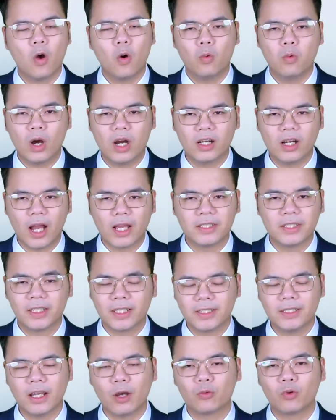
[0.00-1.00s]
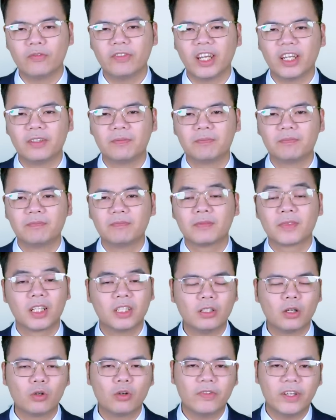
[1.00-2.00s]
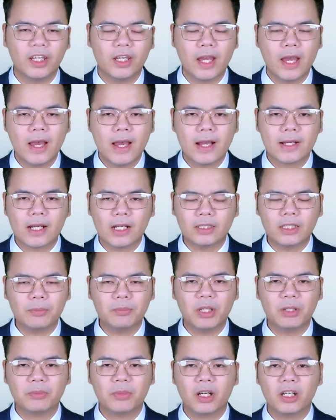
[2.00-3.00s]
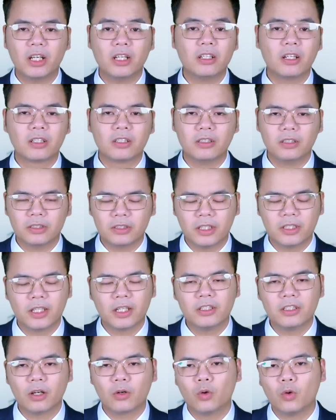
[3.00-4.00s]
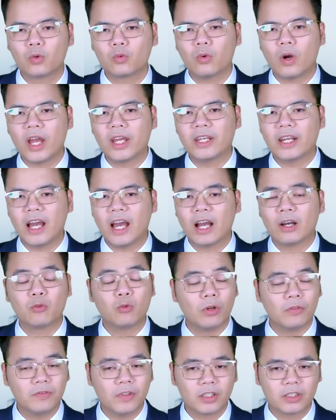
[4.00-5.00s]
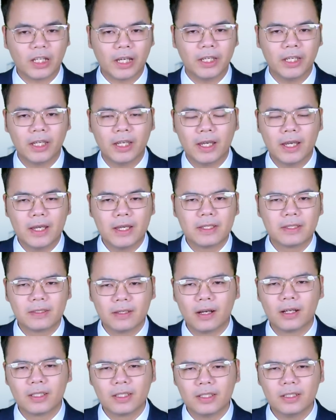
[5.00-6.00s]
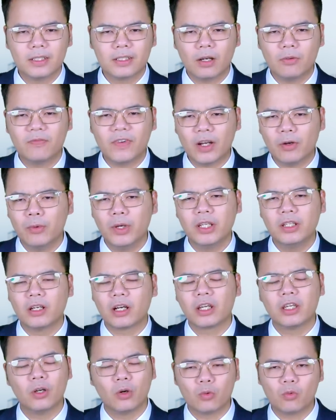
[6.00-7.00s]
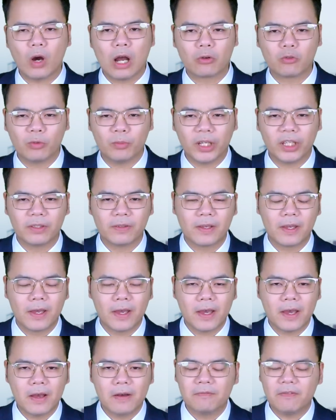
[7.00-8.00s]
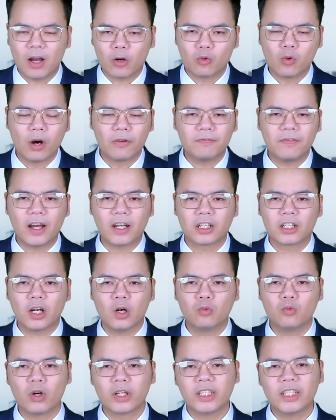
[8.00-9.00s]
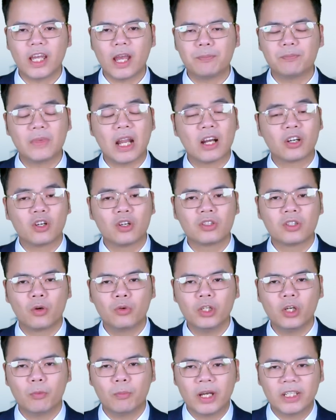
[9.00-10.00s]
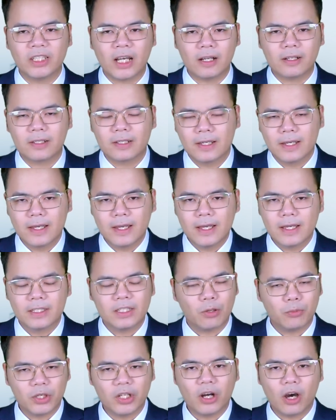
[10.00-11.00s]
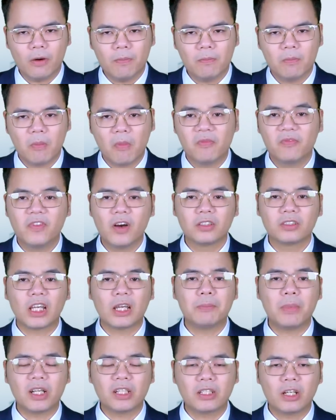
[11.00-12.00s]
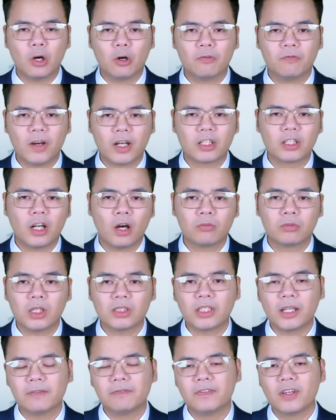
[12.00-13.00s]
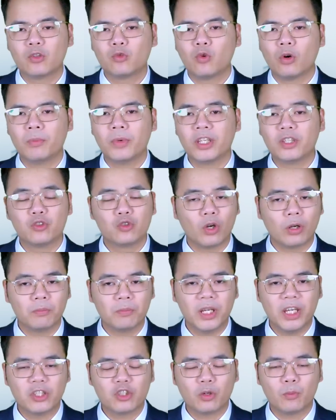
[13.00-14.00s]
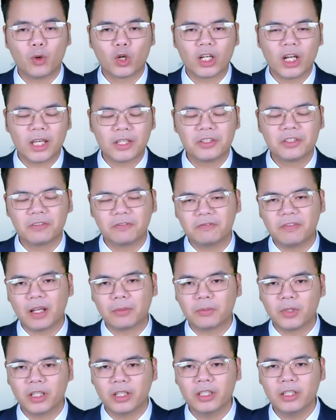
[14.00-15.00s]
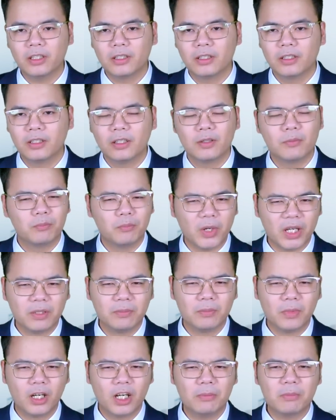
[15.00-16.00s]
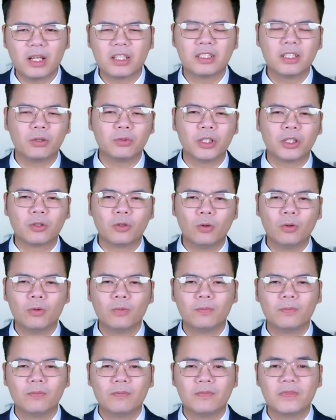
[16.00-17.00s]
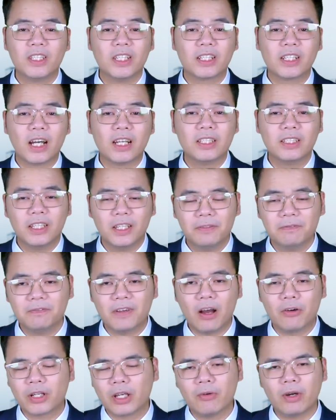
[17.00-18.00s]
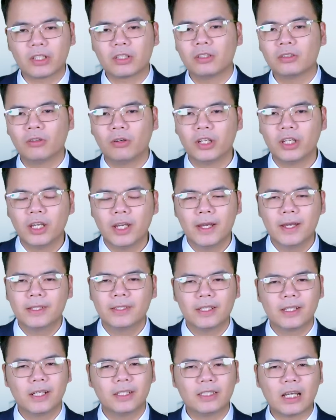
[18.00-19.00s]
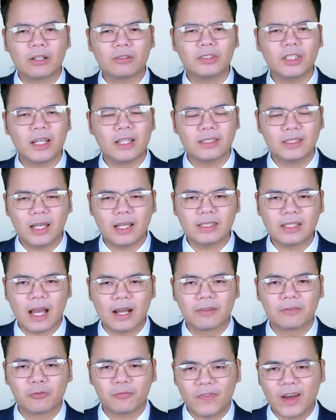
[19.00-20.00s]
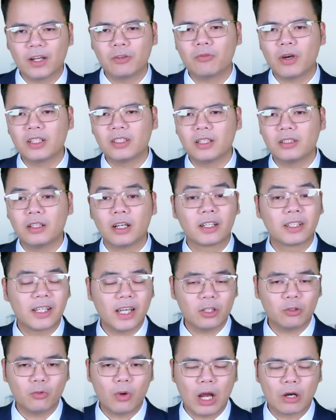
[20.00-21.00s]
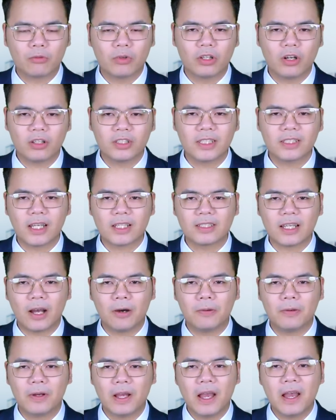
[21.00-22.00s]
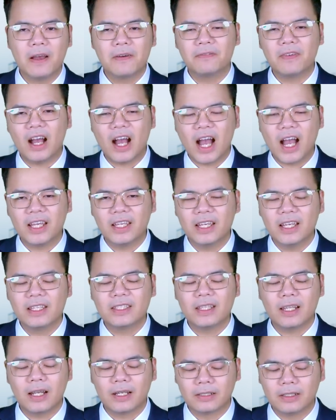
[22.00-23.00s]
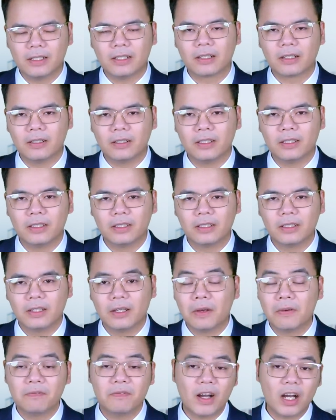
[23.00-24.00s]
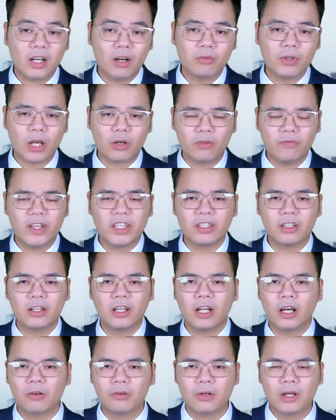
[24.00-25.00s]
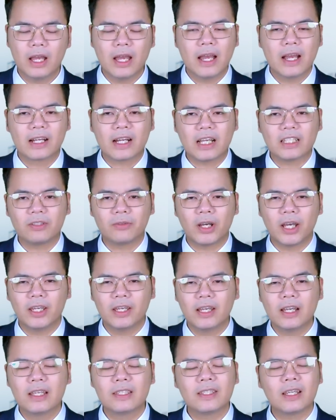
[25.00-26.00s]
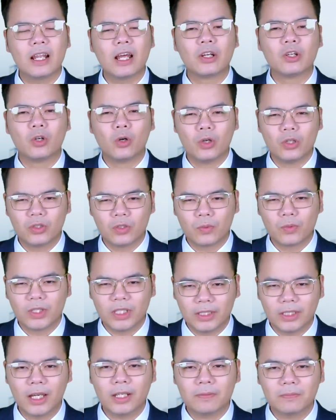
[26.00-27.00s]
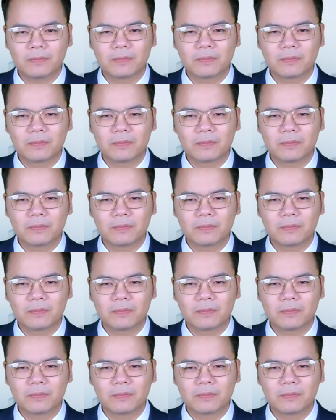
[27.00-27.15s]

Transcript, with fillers: Hoàng Hải xin kính chào quý vị. Kính thưa quý vị, các thiết bị mới đã được gửi tới chiến trường Ukraine của phương Tây dường như không phát huy được hiệu quả của mình. Và cuộc phản công của Kiev đang có dấu hiệu bế tắc. Trong khi đó, phương Tây bắt đầu vận động các thành viên của mình chuẩn bị cho một lệnh trừng phạt mới. Bình mới mà rượu thì cũ, chỉ cần nhìn vào kế hoạch đó thôi thì người ta có thể dễ dàng phán đoán ra được kết quả của nó sẽ ra sao và ai sẽ là người được lợi. Và không để quý vị chờ đợi lâu, ngay sau đây sẽ là nội dung chi tiết.